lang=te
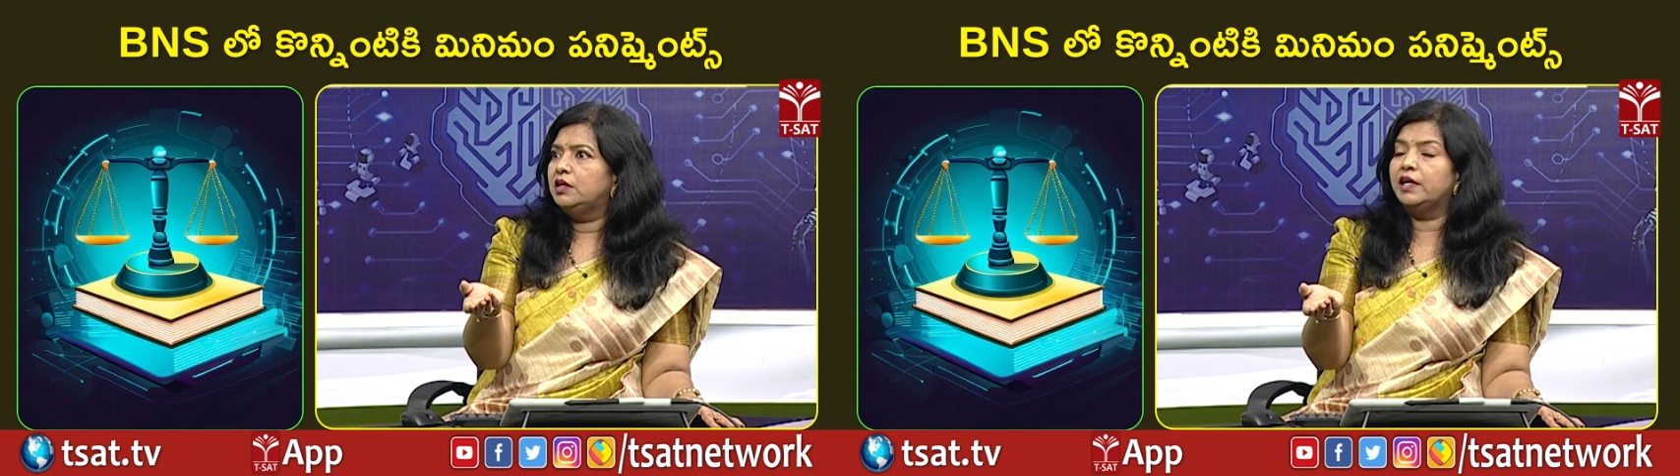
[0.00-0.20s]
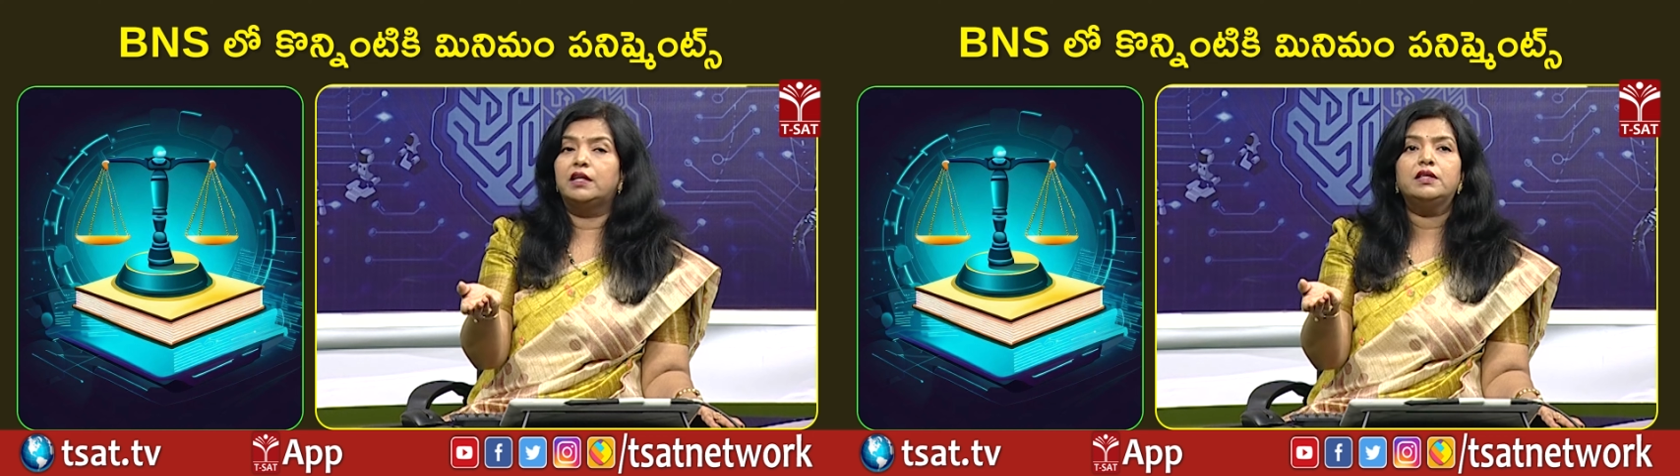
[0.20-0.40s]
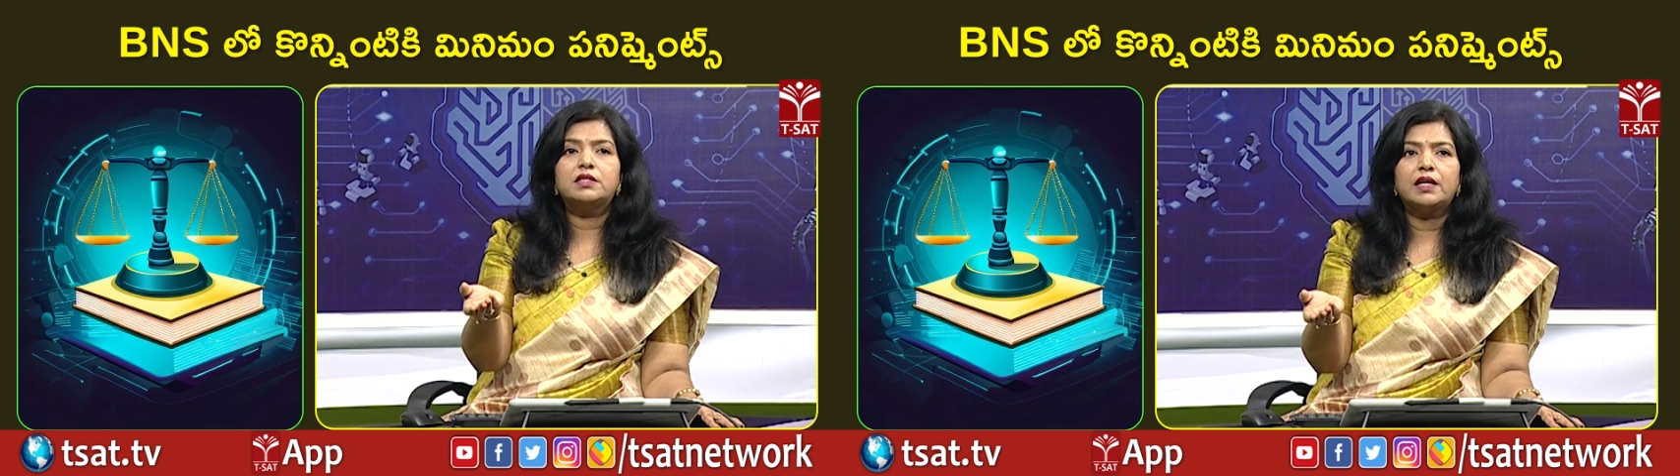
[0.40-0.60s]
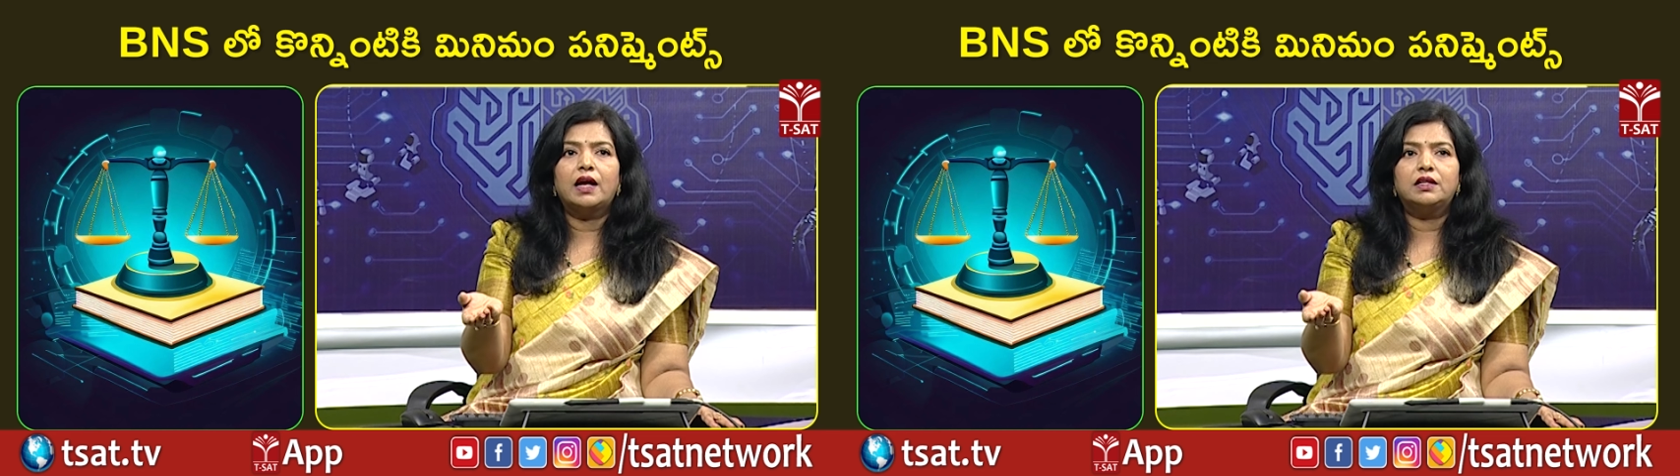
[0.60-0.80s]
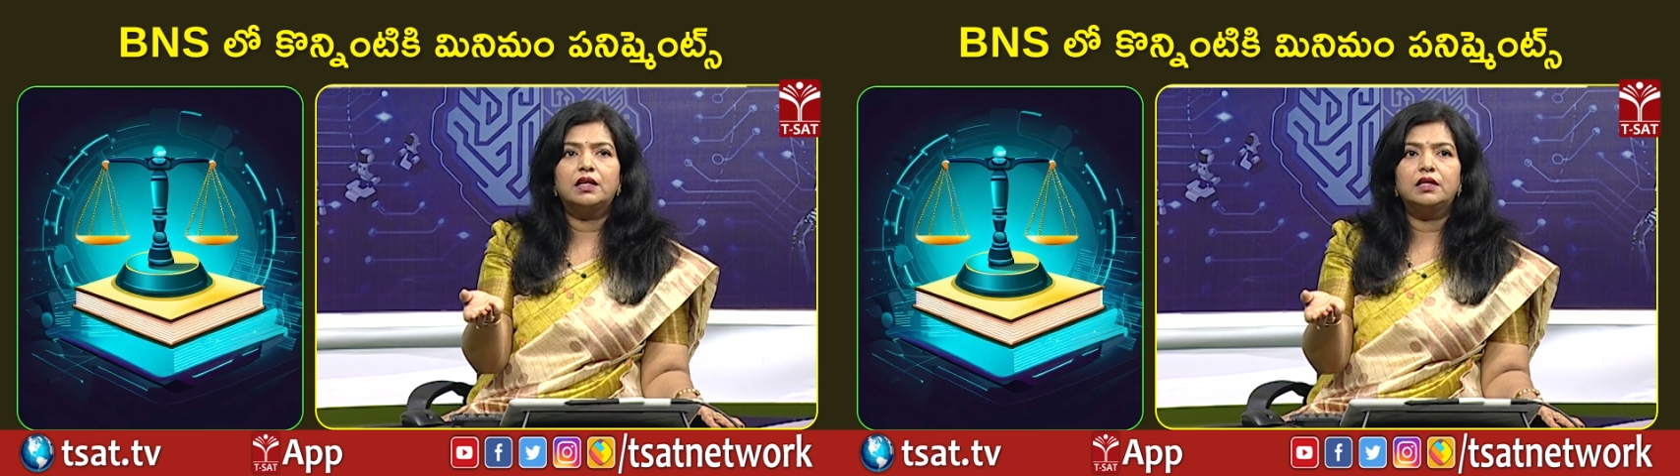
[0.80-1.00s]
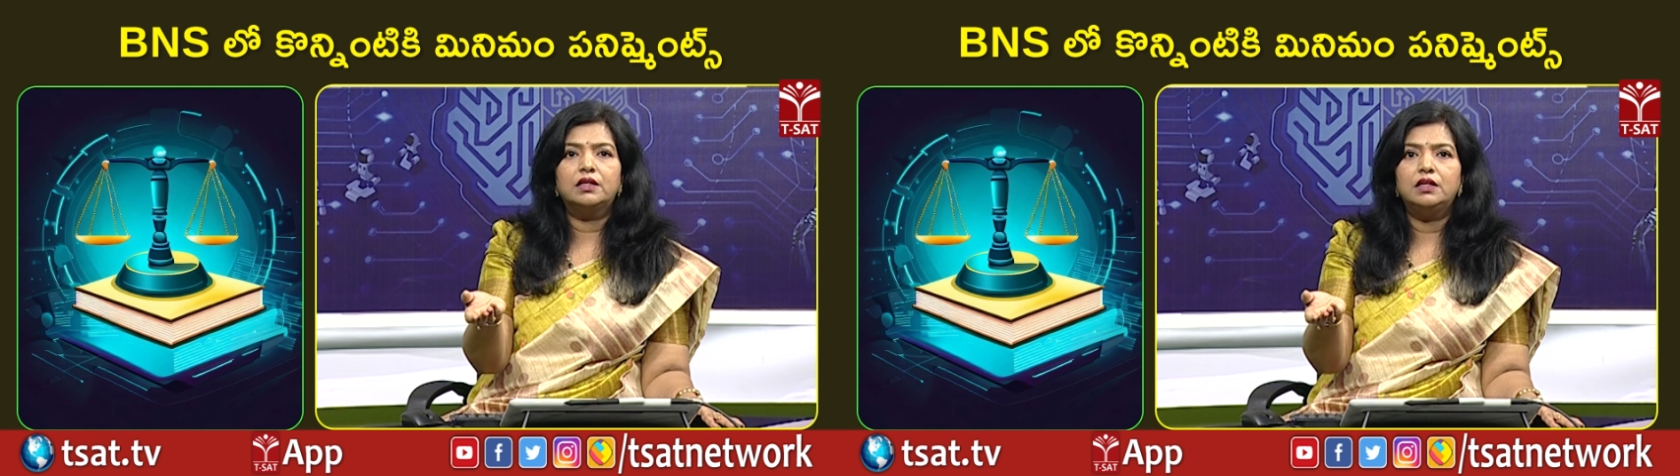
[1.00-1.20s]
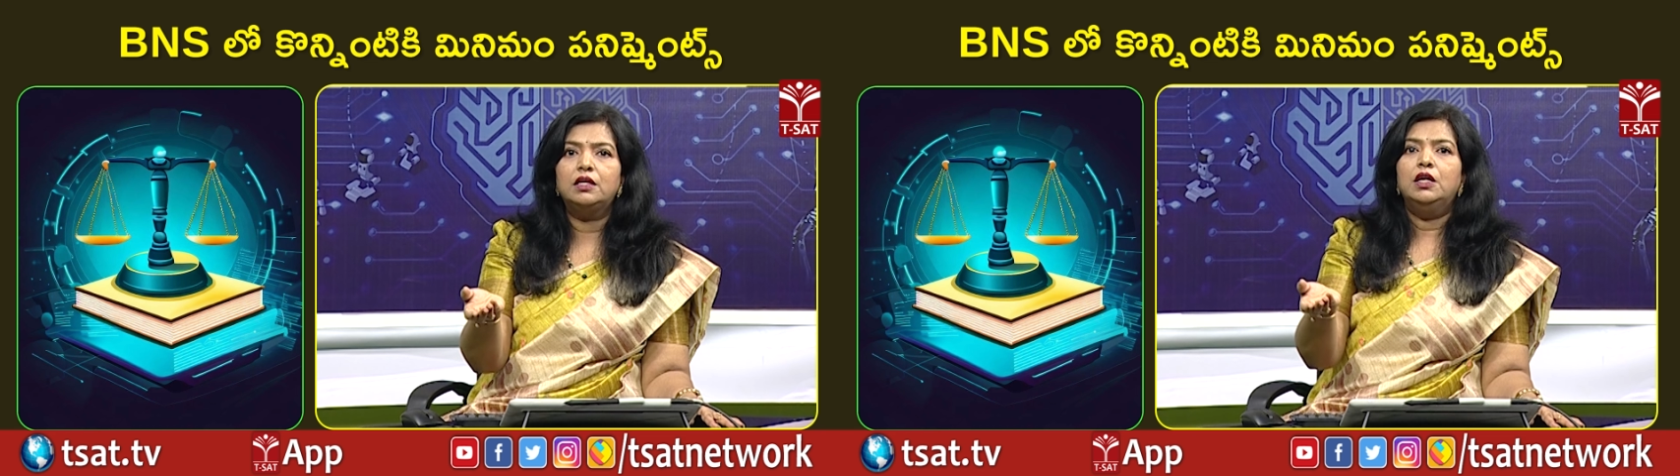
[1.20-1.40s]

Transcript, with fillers: టెర్రరిస్ట్ యాక్ట్ అనేది